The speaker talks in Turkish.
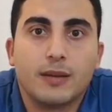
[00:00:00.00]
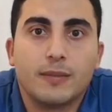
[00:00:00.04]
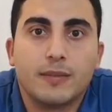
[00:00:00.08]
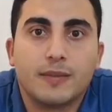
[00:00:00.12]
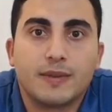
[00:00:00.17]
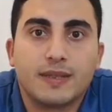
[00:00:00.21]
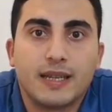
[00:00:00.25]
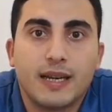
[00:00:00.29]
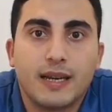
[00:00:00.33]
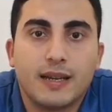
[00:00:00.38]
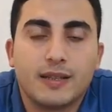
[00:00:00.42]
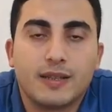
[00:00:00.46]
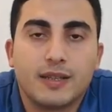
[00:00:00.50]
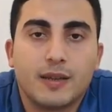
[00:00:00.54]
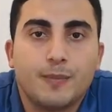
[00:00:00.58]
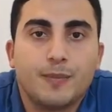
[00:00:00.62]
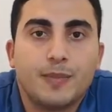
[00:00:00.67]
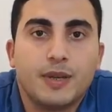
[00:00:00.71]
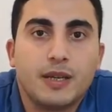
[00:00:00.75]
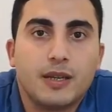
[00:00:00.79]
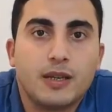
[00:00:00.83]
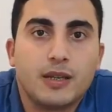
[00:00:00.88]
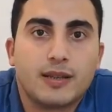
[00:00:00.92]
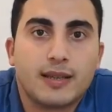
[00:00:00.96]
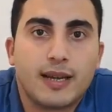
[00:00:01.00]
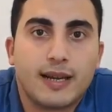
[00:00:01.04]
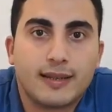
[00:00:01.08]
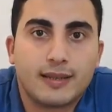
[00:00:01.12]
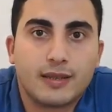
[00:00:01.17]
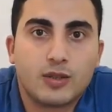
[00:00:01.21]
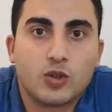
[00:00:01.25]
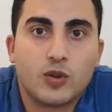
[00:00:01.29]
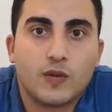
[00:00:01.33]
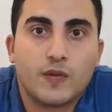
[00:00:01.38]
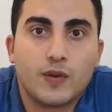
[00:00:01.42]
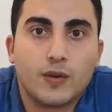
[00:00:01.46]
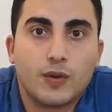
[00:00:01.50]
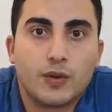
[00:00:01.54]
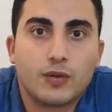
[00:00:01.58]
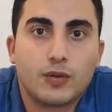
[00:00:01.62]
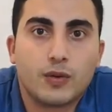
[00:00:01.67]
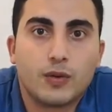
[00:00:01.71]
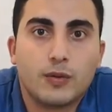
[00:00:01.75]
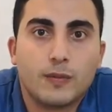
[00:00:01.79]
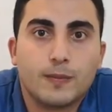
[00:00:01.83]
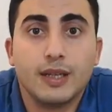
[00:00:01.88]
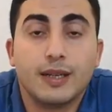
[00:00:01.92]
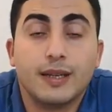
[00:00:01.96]
Sadece bir taksi
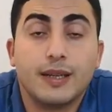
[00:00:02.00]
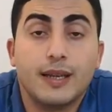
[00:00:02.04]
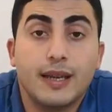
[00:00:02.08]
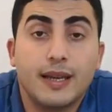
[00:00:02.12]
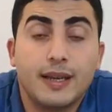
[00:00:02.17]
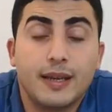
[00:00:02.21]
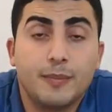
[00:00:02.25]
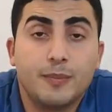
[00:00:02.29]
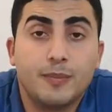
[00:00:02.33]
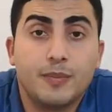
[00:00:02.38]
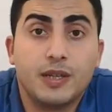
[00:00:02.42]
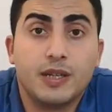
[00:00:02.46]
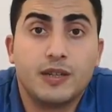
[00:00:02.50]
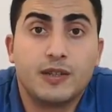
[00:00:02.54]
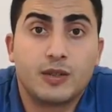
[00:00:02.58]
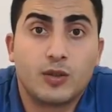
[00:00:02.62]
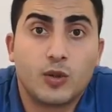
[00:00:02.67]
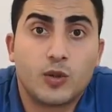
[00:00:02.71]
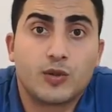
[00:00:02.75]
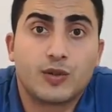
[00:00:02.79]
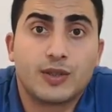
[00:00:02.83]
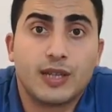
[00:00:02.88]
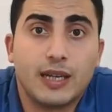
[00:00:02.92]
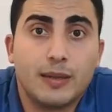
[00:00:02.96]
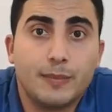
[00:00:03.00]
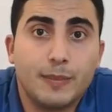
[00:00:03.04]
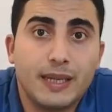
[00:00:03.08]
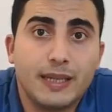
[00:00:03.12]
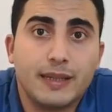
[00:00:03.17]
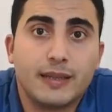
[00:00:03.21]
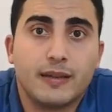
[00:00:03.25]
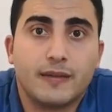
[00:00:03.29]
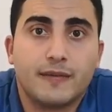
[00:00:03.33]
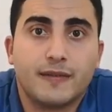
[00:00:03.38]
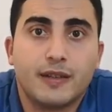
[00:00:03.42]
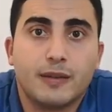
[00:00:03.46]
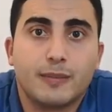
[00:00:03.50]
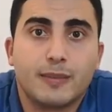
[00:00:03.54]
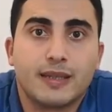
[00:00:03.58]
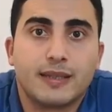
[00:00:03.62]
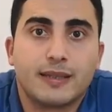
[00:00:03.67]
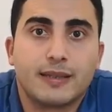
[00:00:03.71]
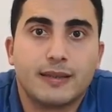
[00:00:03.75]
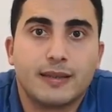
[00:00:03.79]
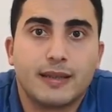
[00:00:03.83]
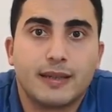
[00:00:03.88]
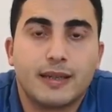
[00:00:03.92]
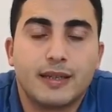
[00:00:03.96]
şoförünün e, bir sosyal medya
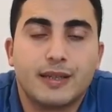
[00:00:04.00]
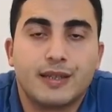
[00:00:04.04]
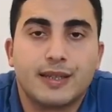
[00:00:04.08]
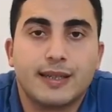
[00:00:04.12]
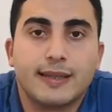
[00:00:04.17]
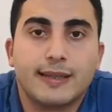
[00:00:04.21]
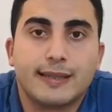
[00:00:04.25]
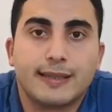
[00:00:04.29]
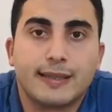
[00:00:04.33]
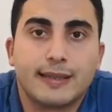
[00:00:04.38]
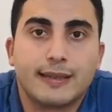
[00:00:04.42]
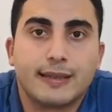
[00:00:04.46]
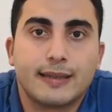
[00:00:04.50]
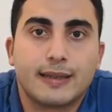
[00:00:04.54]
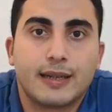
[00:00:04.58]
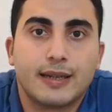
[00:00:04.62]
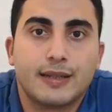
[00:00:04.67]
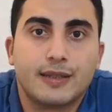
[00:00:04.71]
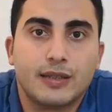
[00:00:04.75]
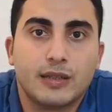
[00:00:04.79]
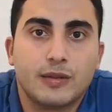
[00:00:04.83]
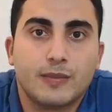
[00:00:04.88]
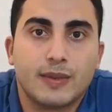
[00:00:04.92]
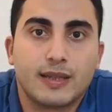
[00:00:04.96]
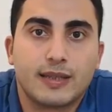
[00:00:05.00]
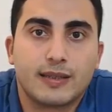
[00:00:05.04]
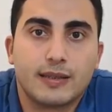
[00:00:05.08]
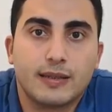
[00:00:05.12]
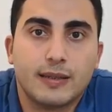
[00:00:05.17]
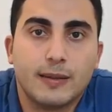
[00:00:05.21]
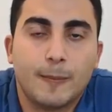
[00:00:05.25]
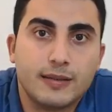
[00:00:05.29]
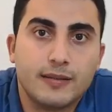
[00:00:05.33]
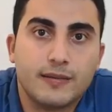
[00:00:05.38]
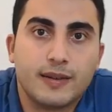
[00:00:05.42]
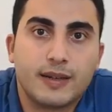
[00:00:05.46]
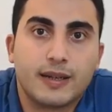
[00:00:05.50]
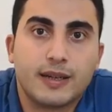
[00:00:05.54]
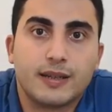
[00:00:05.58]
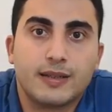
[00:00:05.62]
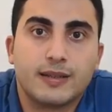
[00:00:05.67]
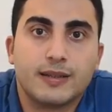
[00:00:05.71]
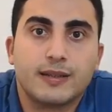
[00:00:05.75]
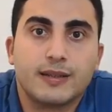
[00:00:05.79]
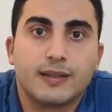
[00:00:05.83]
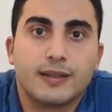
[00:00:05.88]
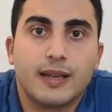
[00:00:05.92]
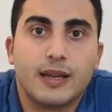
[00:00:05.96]
firmasındaki çalışanı kaçırması ve
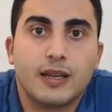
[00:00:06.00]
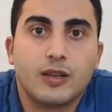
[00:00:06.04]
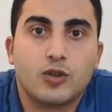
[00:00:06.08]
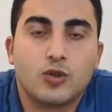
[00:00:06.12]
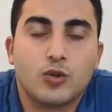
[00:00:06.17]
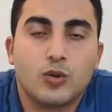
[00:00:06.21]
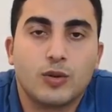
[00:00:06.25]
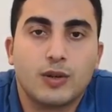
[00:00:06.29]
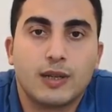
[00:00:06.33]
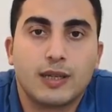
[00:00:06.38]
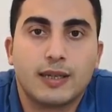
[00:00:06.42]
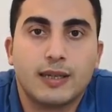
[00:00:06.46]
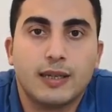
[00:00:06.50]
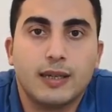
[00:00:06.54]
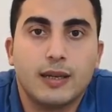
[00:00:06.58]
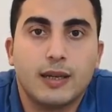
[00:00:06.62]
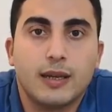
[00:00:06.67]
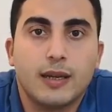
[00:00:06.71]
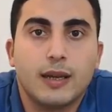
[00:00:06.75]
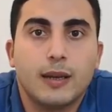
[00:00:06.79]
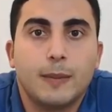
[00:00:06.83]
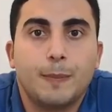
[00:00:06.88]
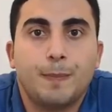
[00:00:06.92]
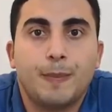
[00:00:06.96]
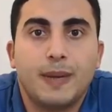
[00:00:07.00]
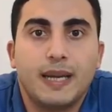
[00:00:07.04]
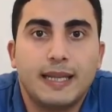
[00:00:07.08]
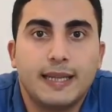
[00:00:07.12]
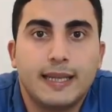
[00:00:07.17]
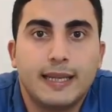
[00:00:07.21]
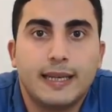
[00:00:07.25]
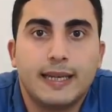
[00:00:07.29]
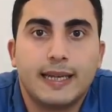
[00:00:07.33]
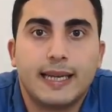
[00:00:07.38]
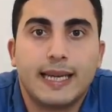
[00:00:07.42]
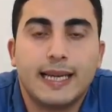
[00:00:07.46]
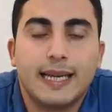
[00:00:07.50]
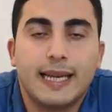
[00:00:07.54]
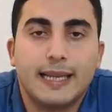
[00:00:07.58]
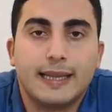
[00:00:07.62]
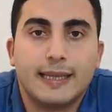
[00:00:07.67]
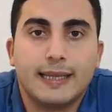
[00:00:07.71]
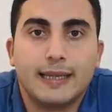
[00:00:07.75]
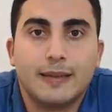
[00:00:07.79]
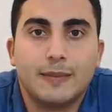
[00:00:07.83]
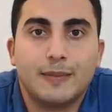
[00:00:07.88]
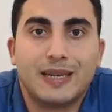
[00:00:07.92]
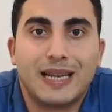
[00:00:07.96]
kaçırdıktan sonraki meydana
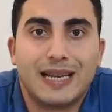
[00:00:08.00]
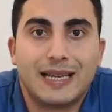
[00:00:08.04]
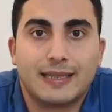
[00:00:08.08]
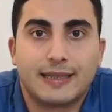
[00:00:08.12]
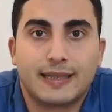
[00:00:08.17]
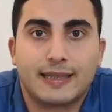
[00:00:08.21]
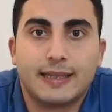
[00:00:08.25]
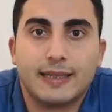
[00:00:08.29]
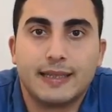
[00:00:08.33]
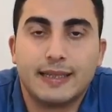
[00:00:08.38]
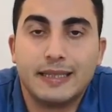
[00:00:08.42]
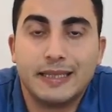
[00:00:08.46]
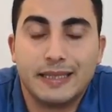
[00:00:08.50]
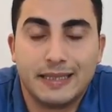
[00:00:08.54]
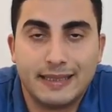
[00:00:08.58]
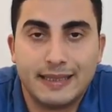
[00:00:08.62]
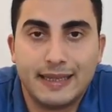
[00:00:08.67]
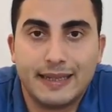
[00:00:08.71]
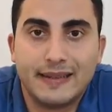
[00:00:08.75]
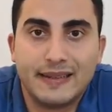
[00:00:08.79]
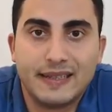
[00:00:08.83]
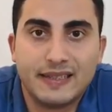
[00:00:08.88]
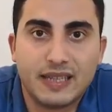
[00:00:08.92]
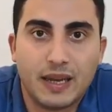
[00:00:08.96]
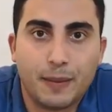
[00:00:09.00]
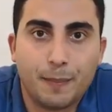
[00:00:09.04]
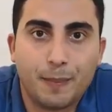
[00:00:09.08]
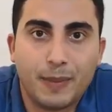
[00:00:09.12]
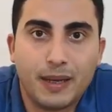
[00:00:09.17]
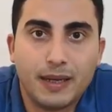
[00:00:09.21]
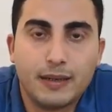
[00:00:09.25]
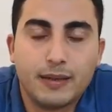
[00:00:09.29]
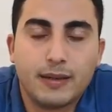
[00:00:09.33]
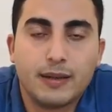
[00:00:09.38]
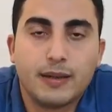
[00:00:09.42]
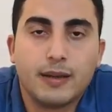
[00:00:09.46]
gelenleri birazcık irdeleyeceğim ben.